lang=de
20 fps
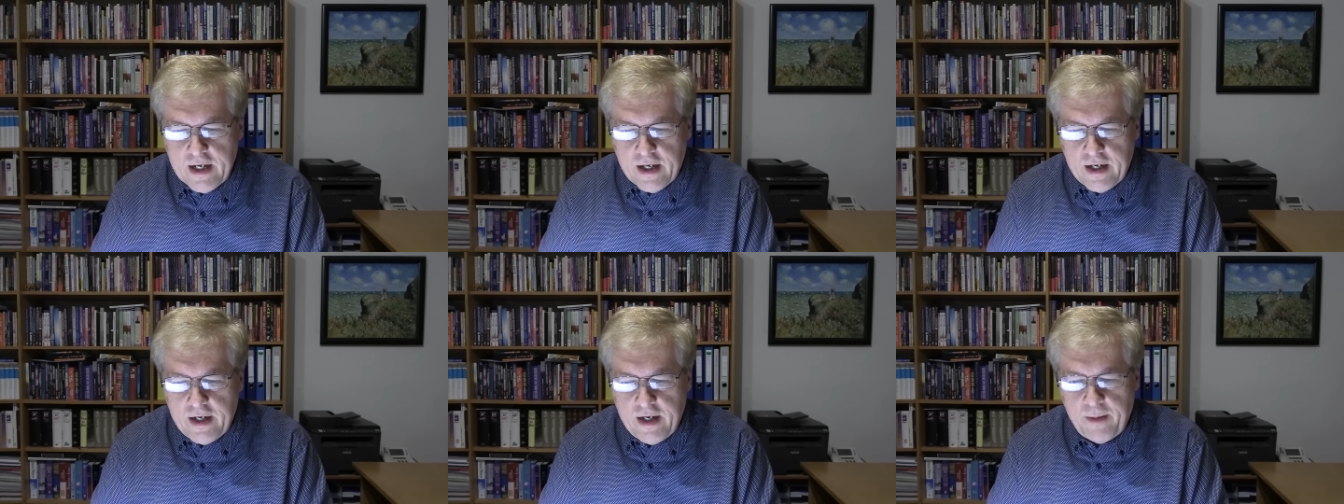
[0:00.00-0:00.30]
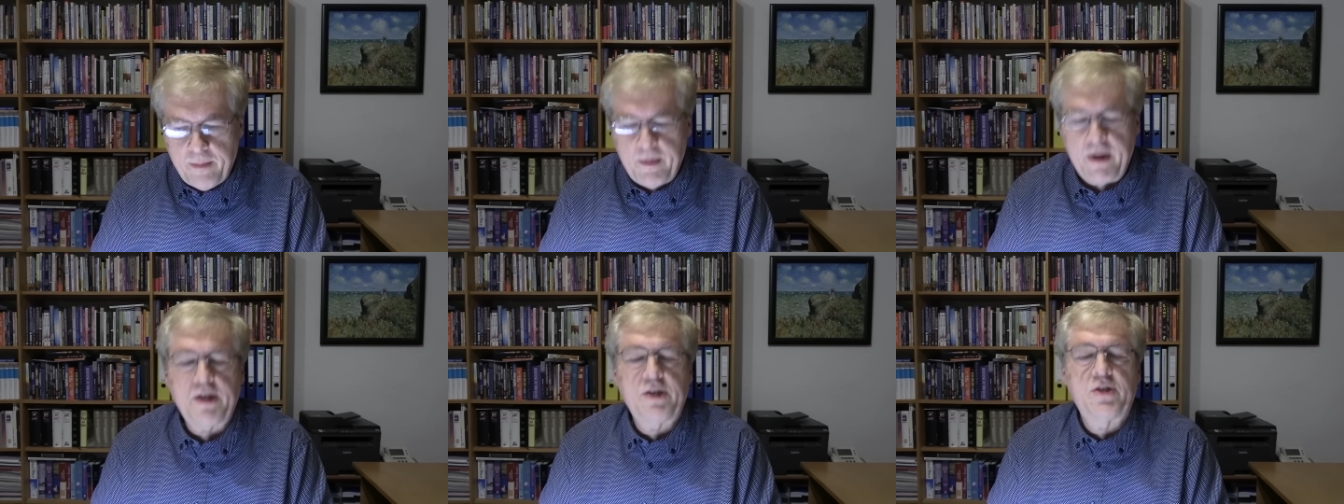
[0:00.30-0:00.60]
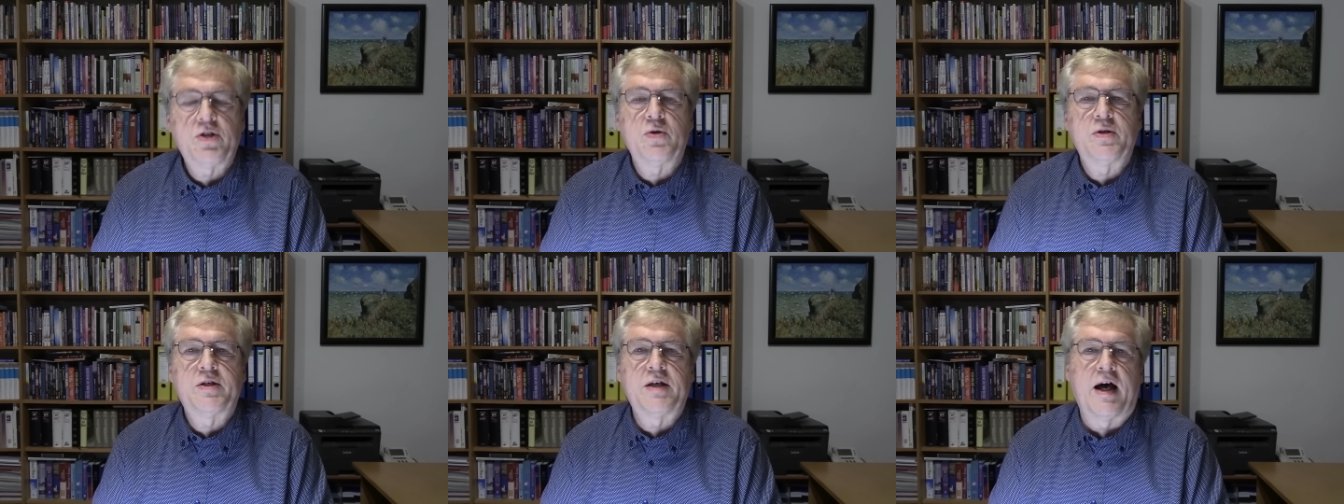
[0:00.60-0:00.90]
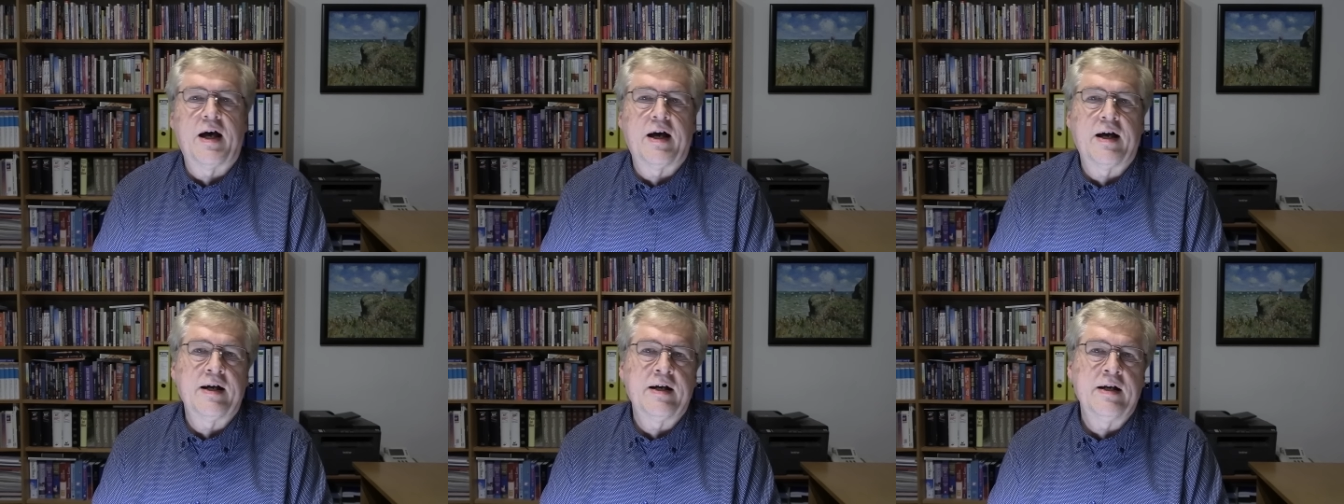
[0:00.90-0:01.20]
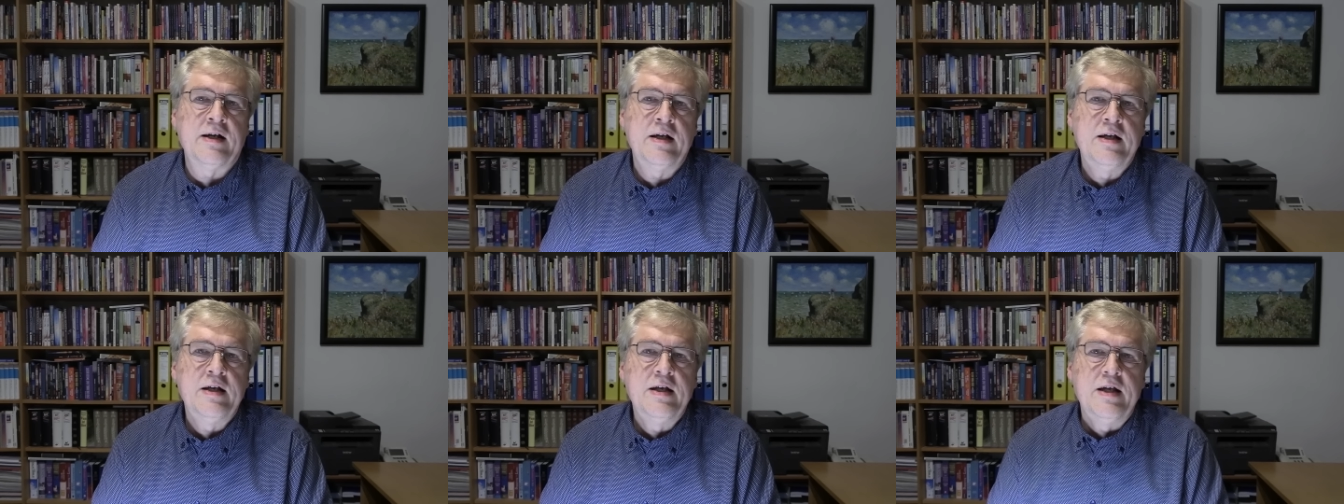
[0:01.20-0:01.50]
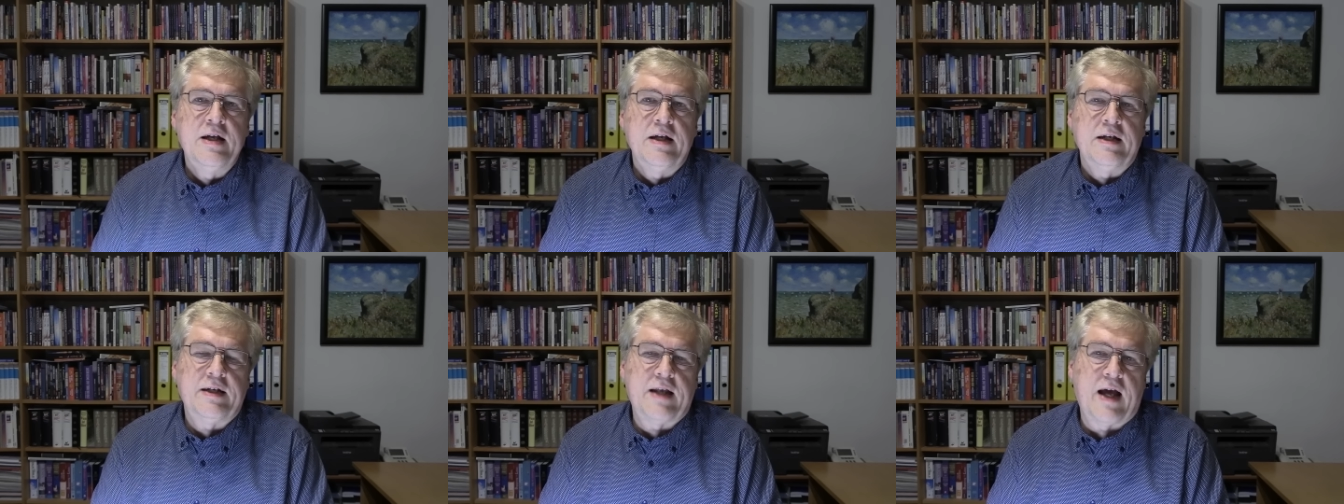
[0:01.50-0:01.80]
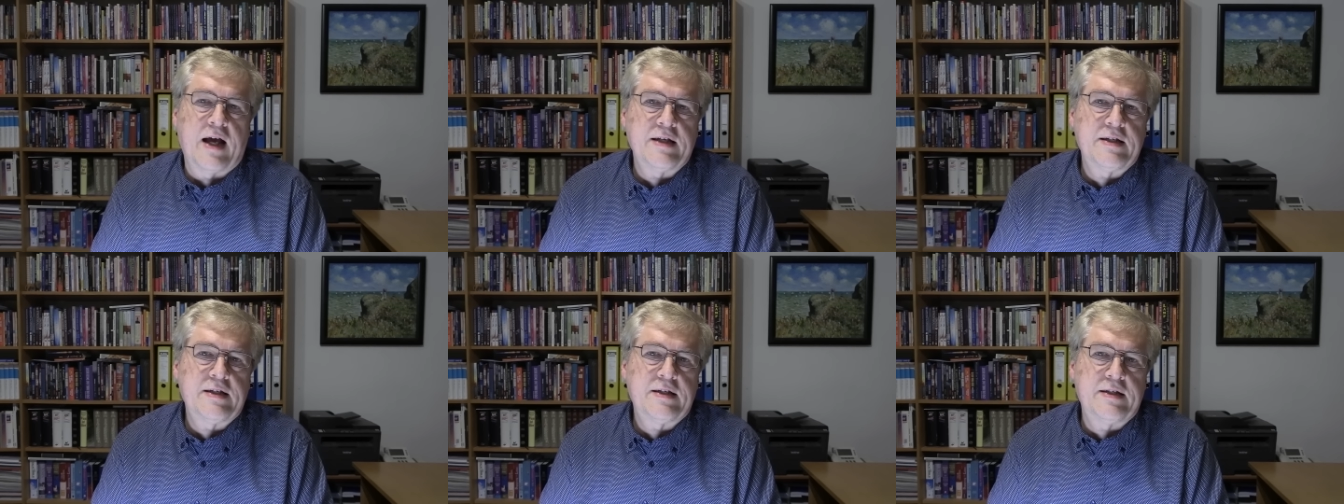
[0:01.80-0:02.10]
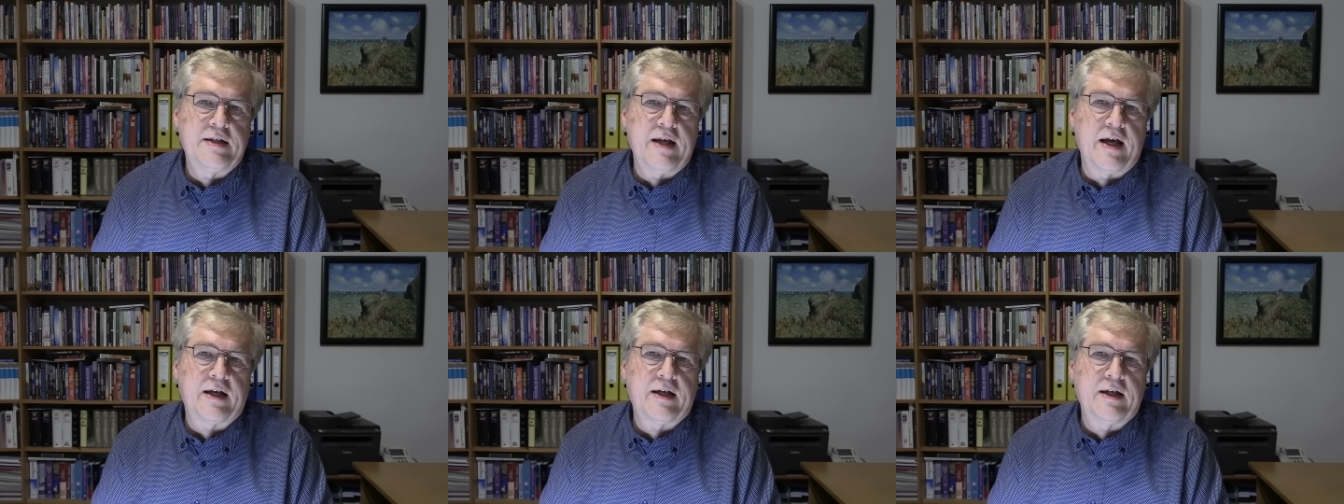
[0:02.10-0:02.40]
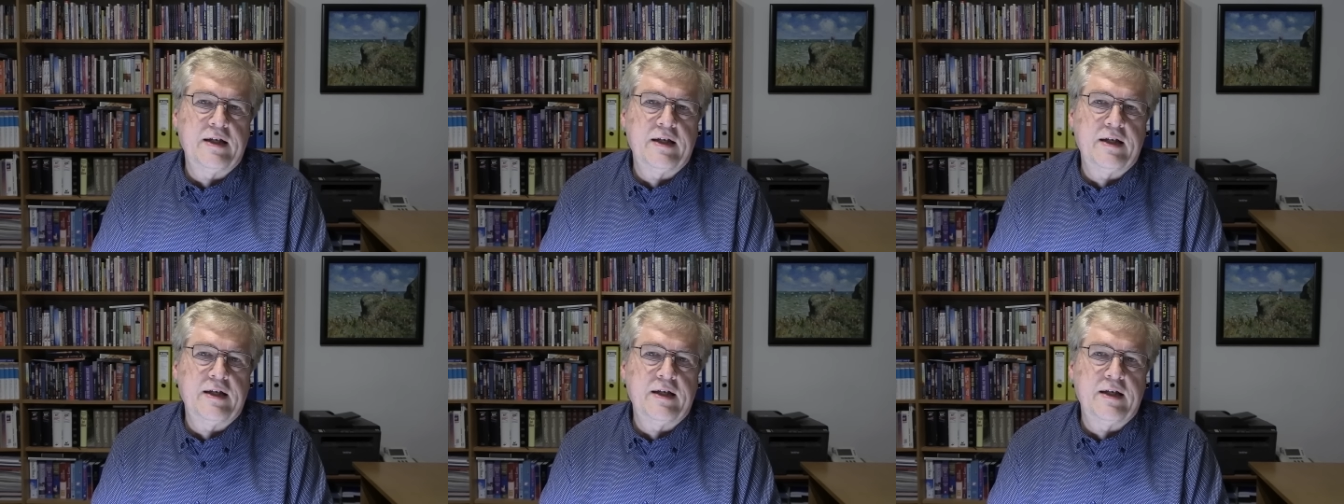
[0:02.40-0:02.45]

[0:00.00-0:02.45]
nämlich zu sagen, dass der